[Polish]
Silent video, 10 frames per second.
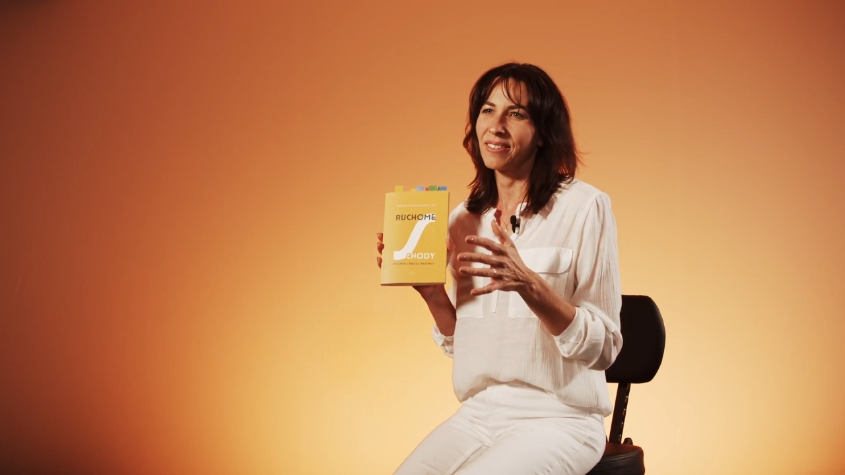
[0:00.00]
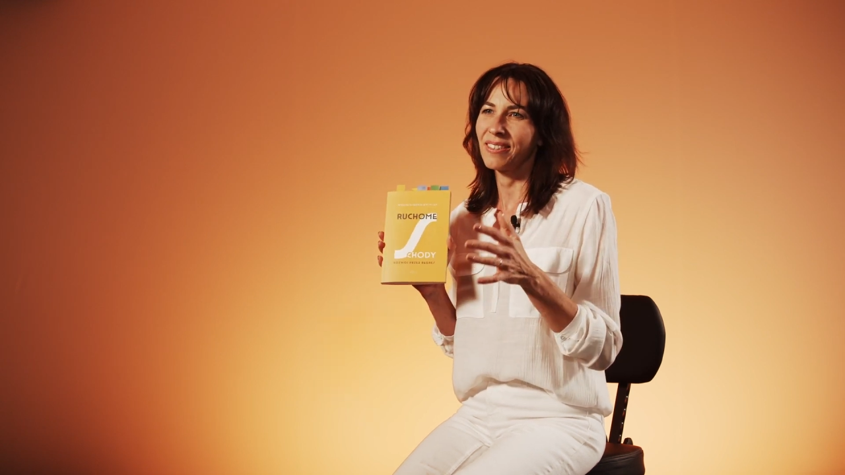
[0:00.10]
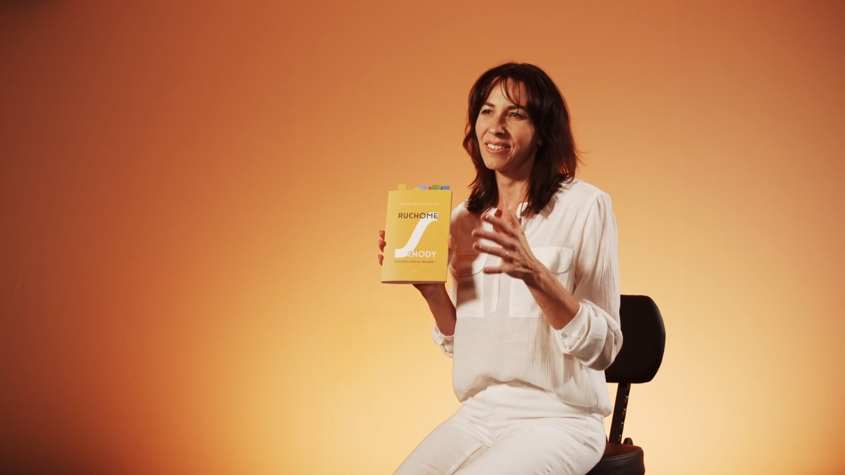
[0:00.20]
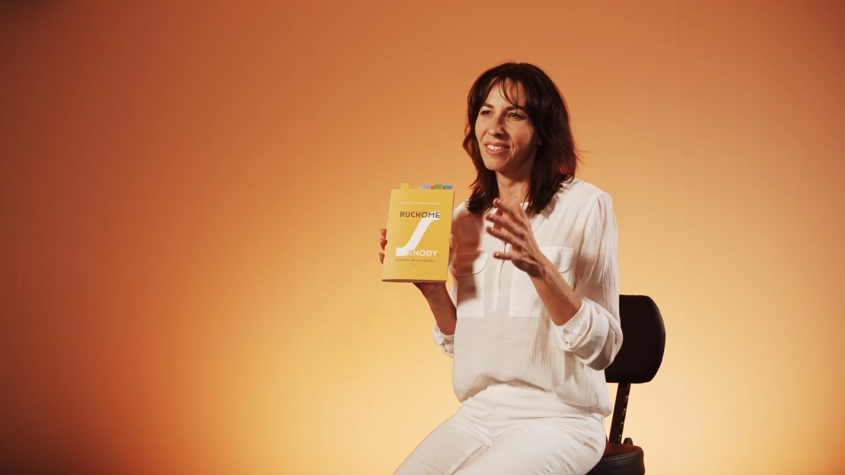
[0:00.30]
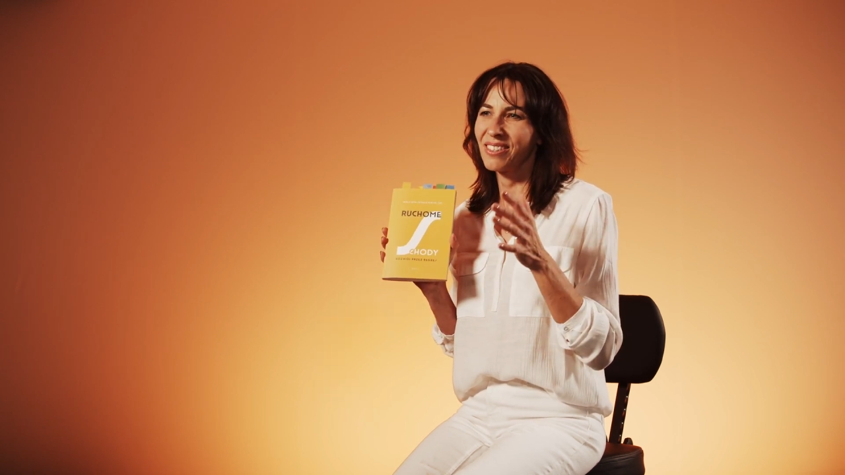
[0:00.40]

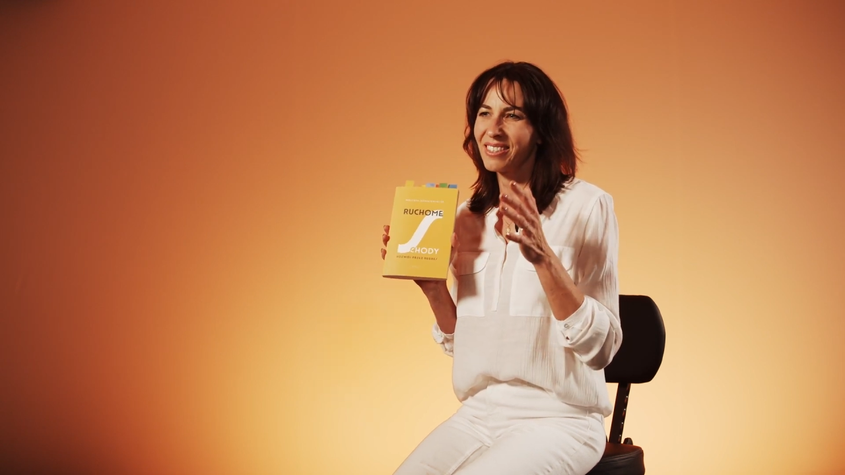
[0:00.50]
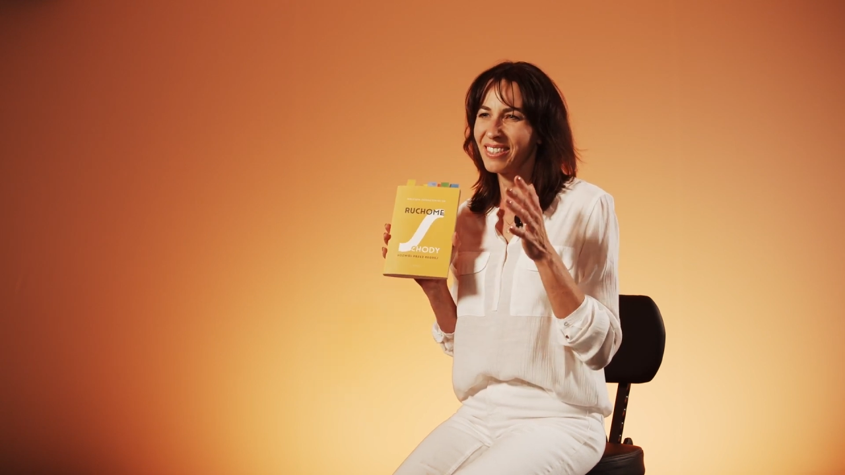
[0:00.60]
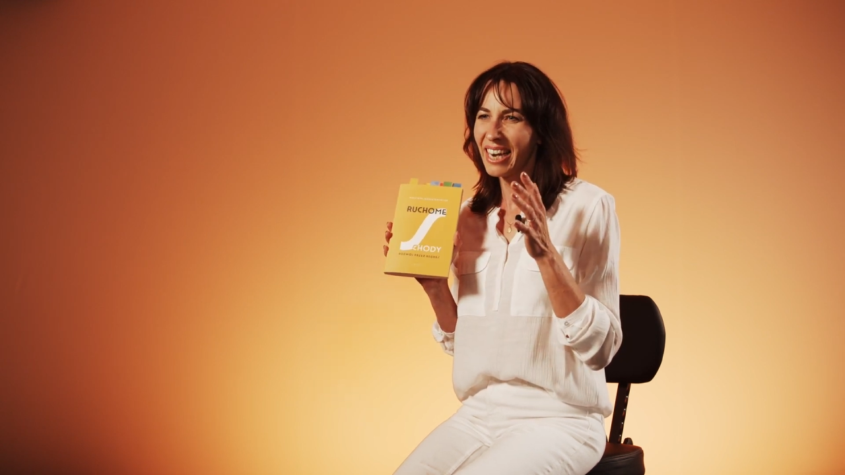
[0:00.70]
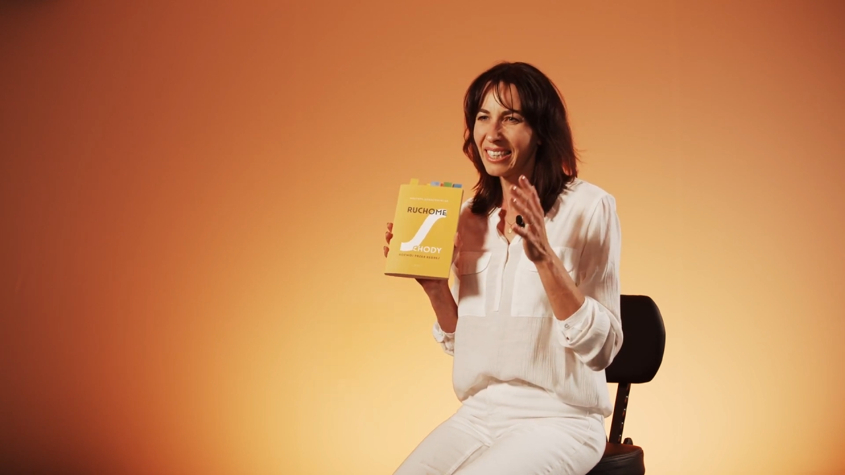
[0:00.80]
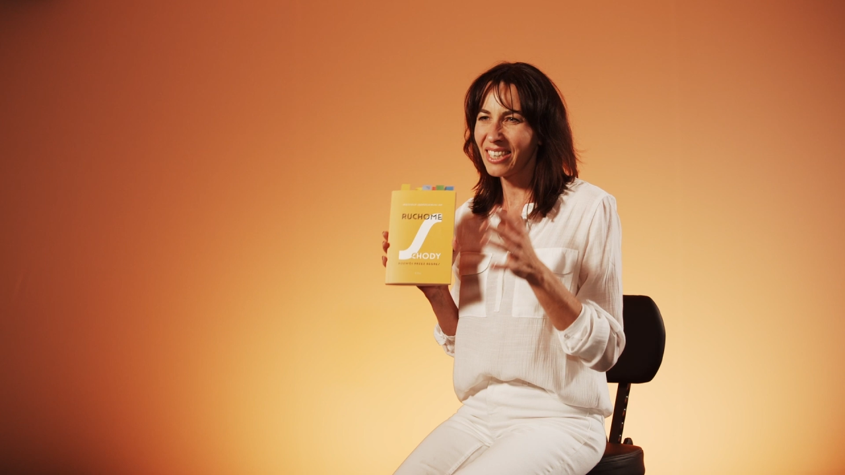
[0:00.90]
Y, z
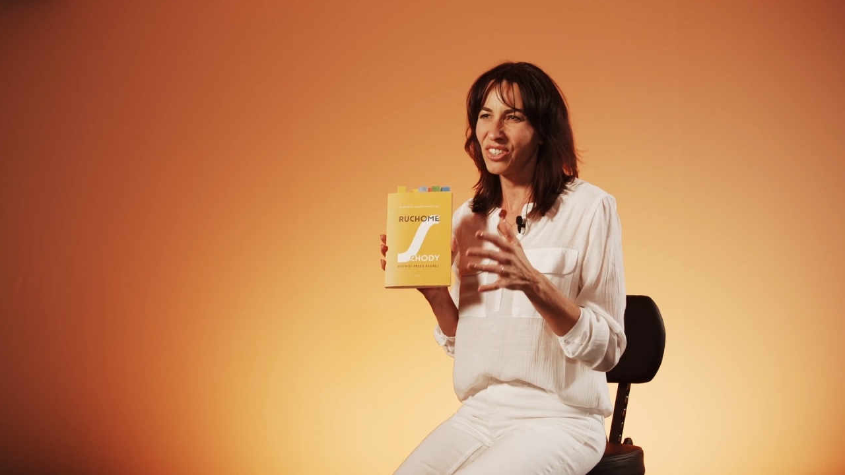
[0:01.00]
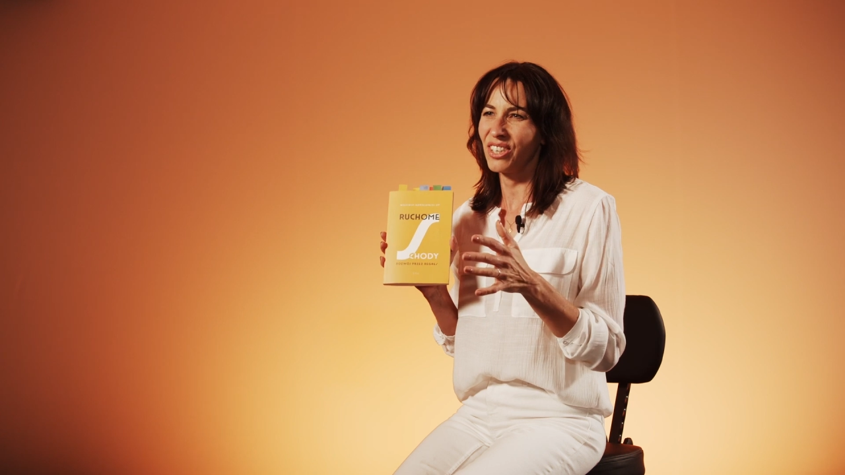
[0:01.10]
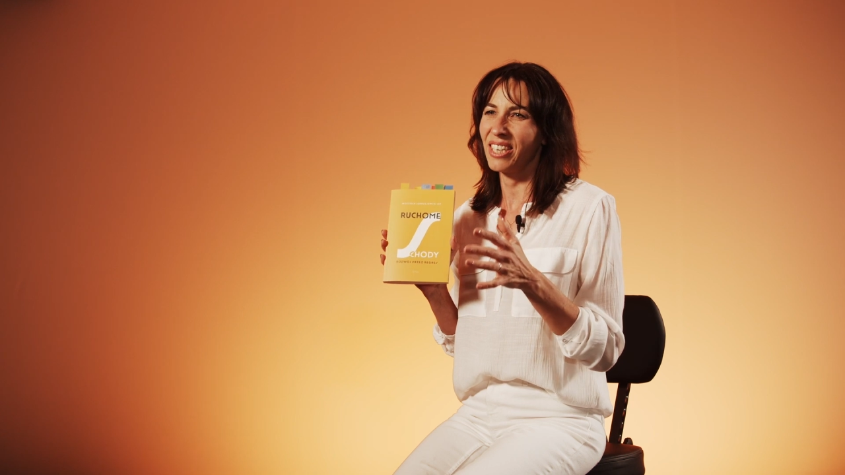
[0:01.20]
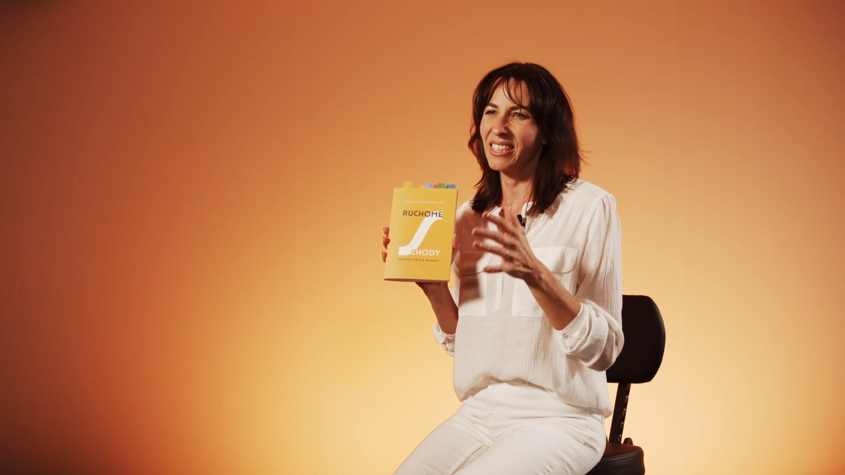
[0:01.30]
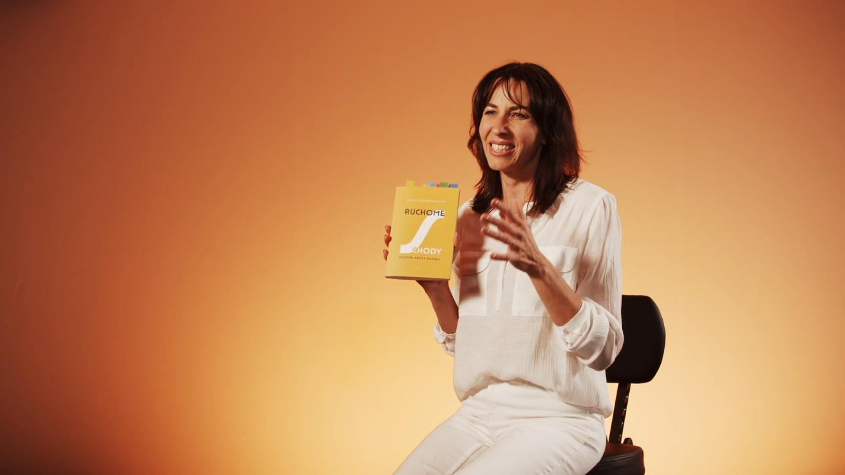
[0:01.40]
dnia na
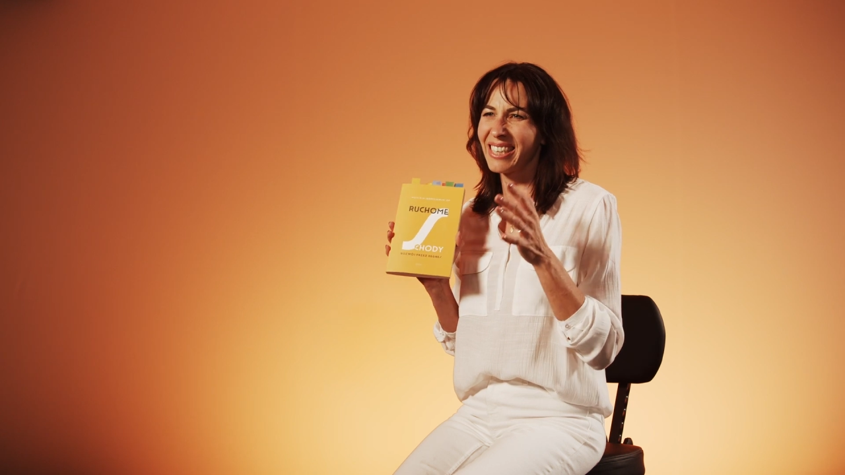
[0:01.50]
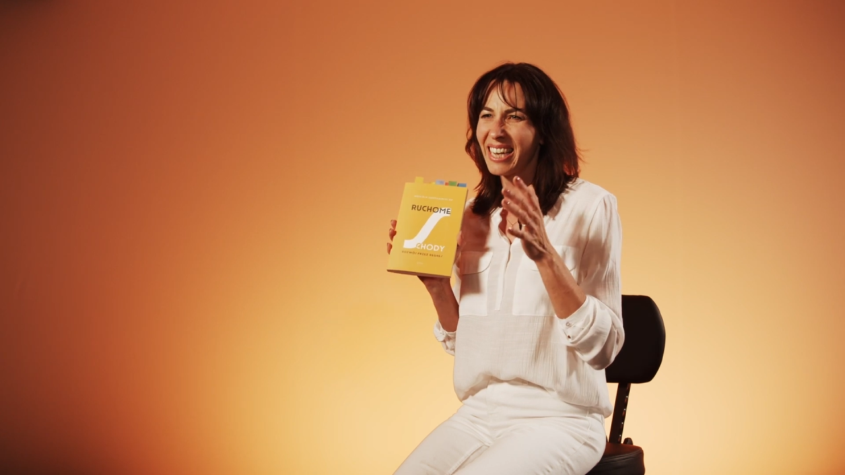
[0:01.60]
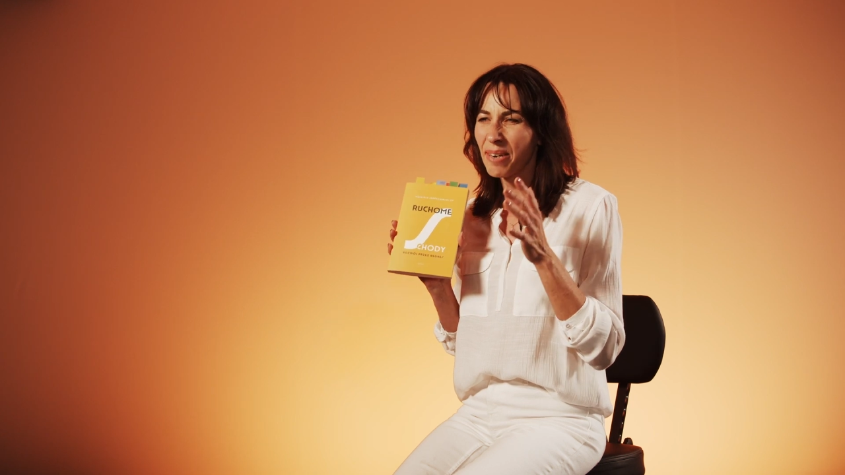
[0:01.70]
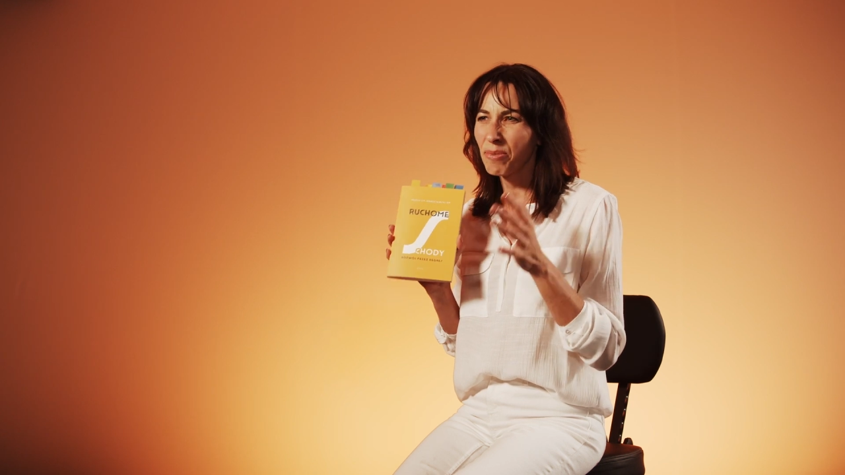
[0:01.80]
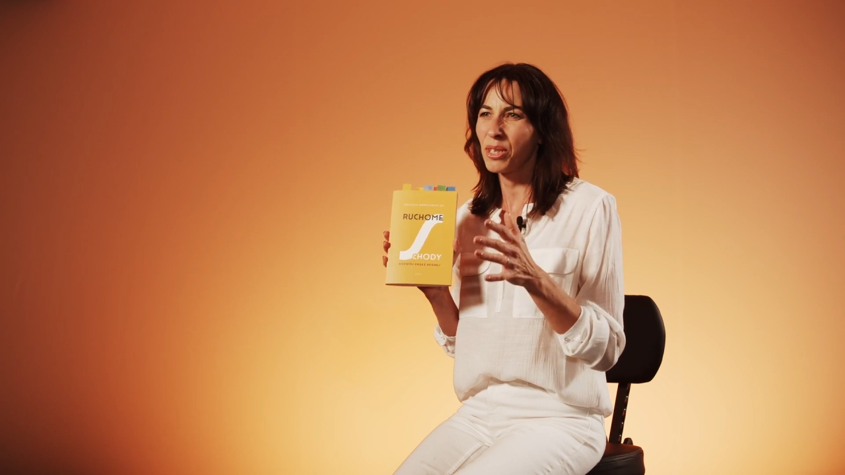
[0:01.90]
dzień staram